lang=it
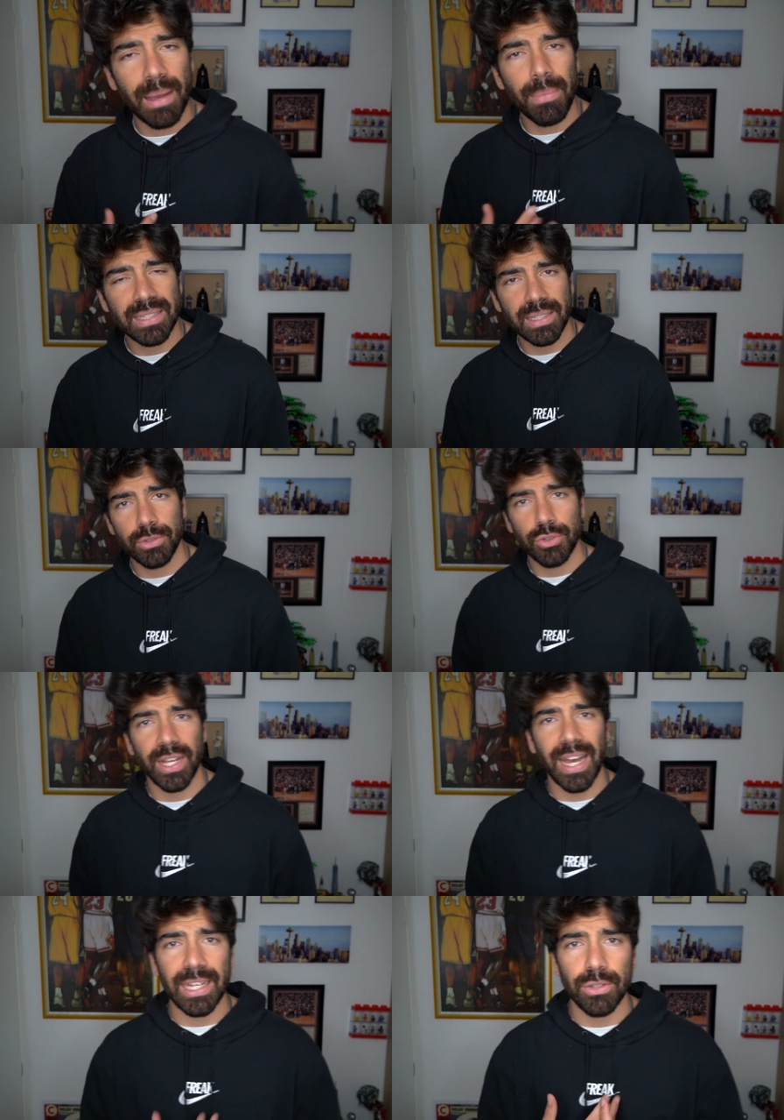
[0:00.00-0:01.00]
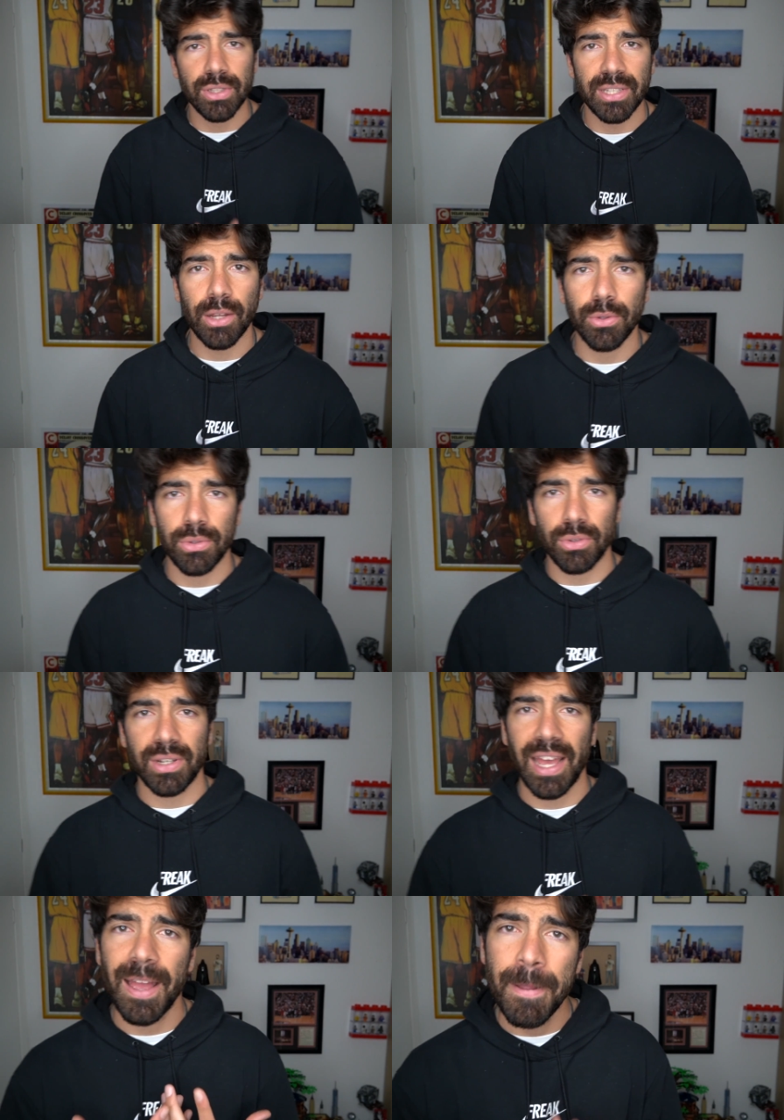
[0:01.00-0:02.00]
da basket giocato, da 3 contro
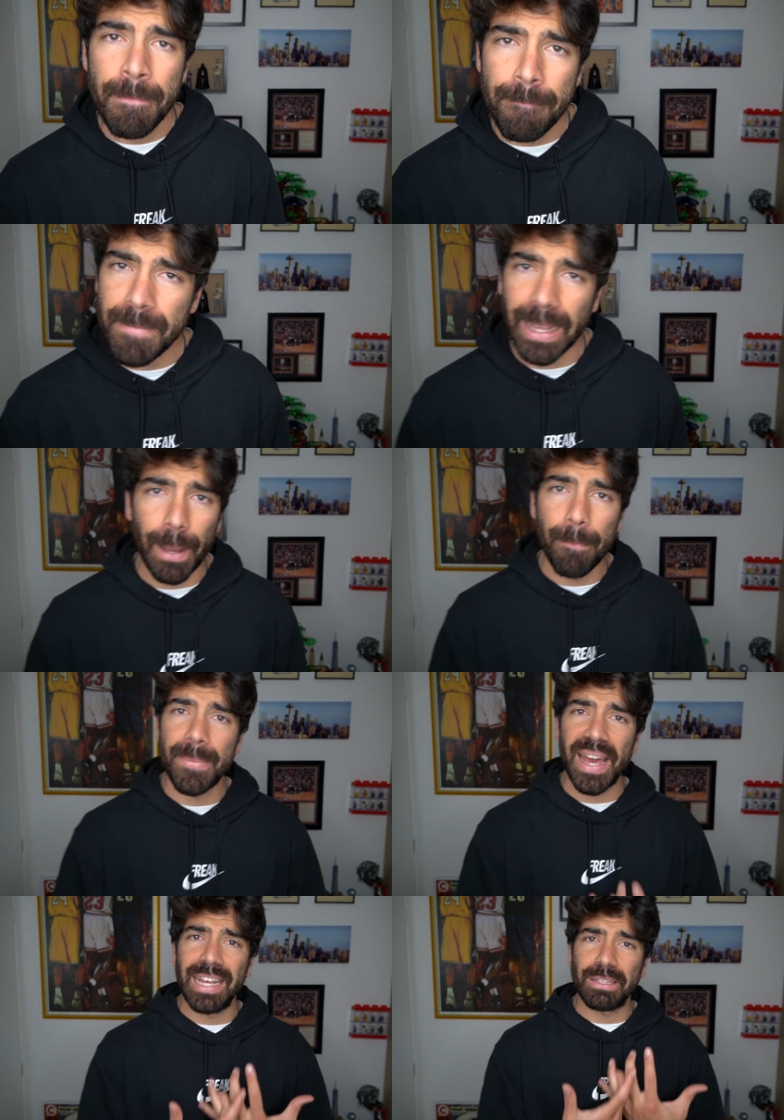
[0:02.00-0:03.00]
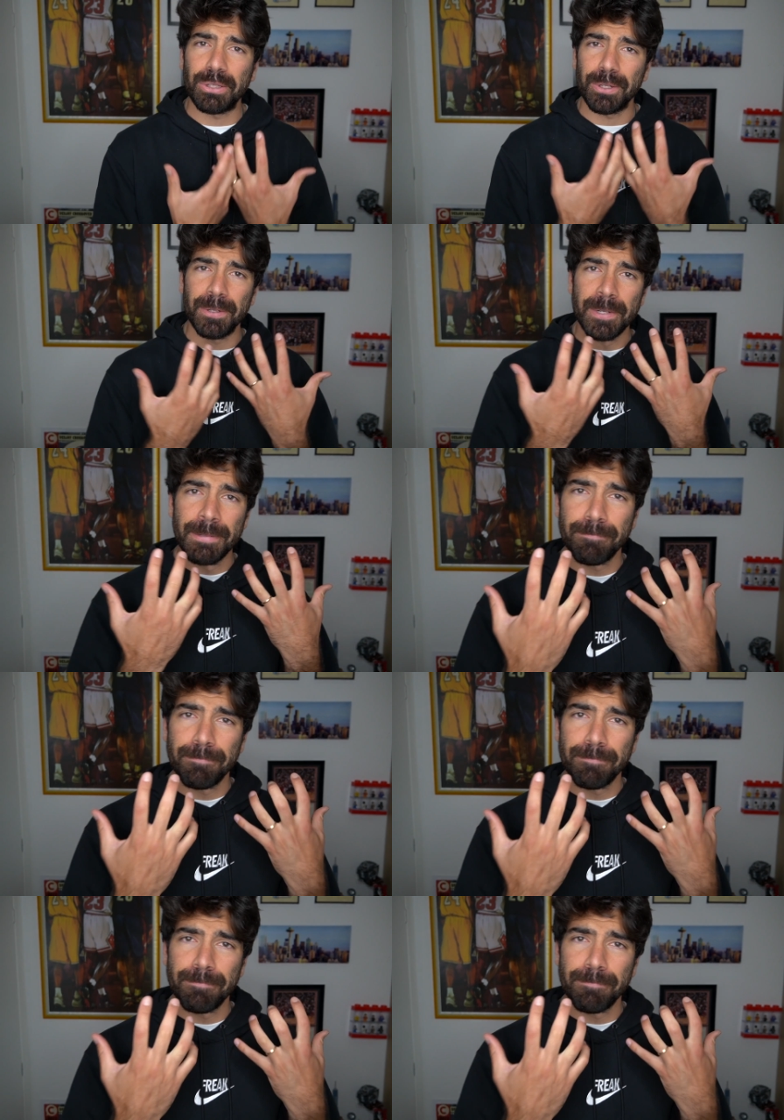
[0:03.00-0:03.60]
3, da campetto,